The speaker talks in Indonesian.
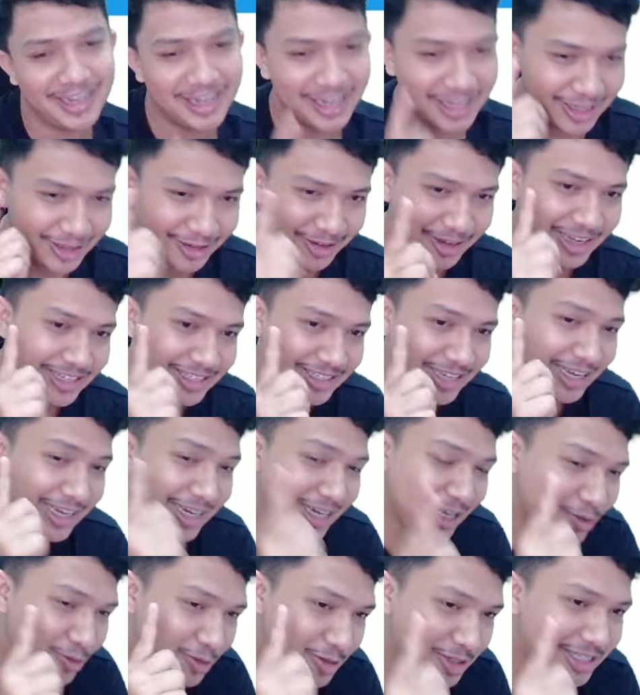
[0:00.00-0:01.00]
Itu guys,
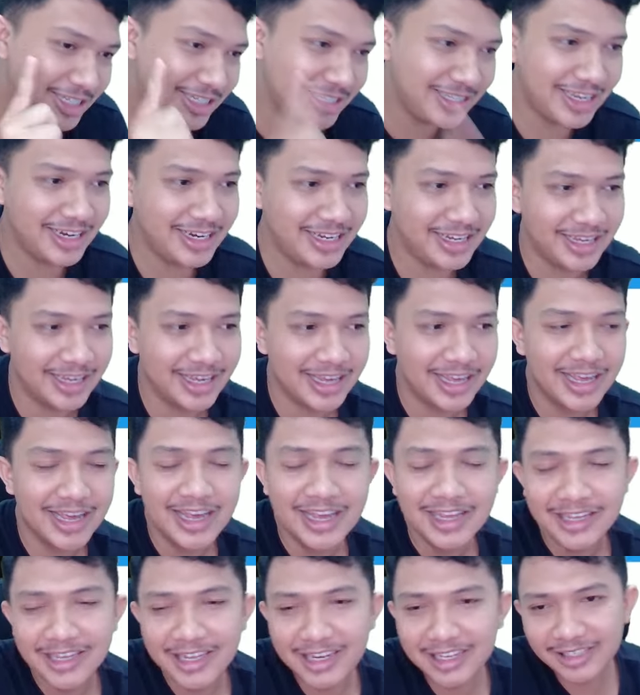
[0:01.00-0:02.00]
ini kuncinya nih.
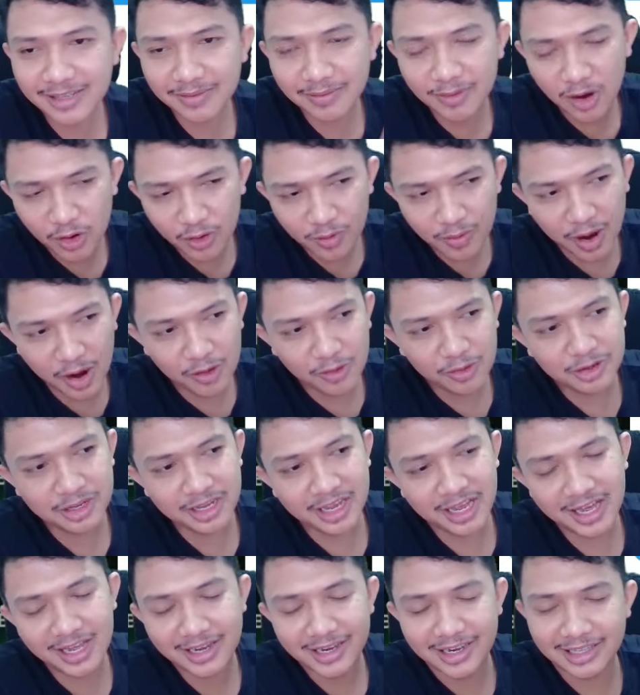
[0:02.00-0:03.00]
Jadi
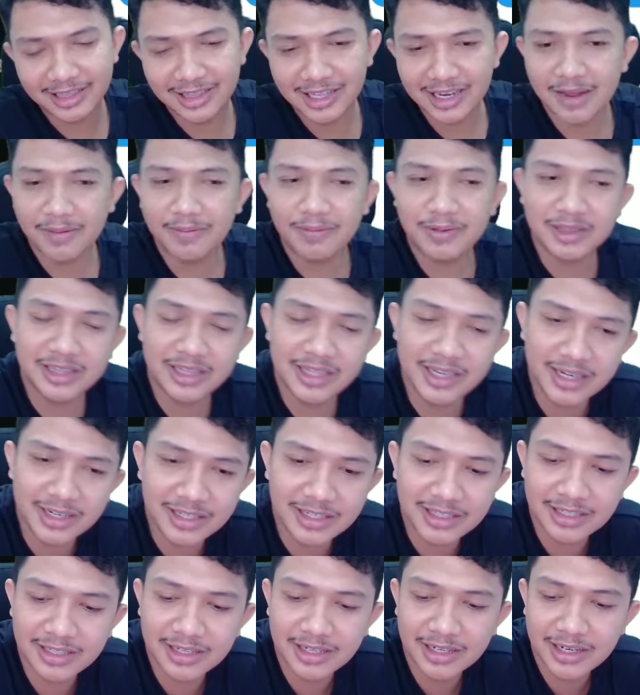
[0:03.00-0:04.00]
sebau-baunya kita
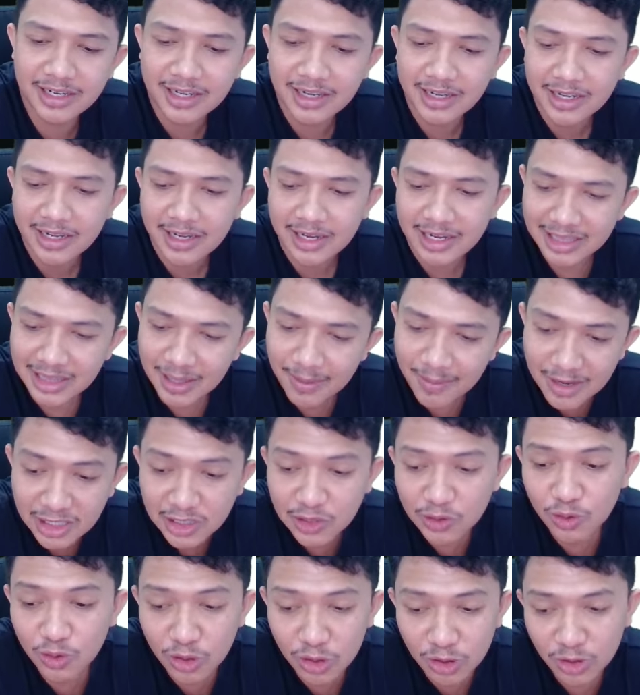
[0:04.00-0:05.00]
dapetin kita
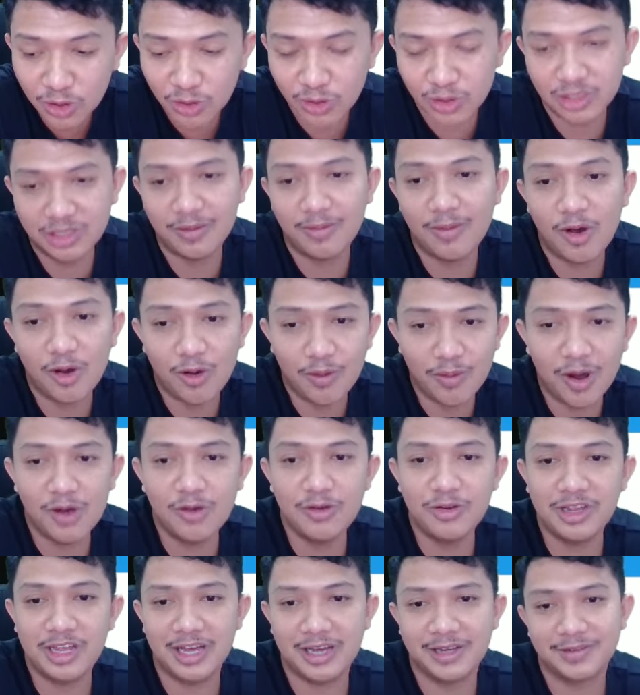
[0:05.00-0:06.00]
masih untung
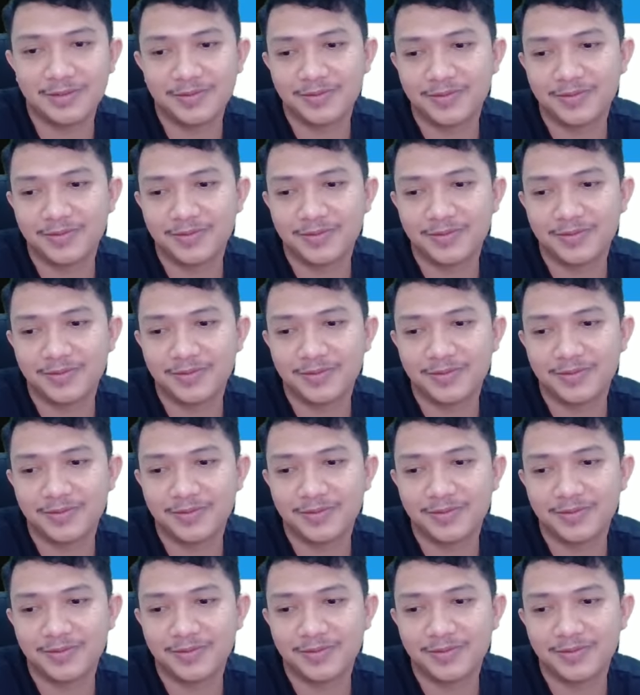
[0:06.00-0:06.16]
sebau-baunya.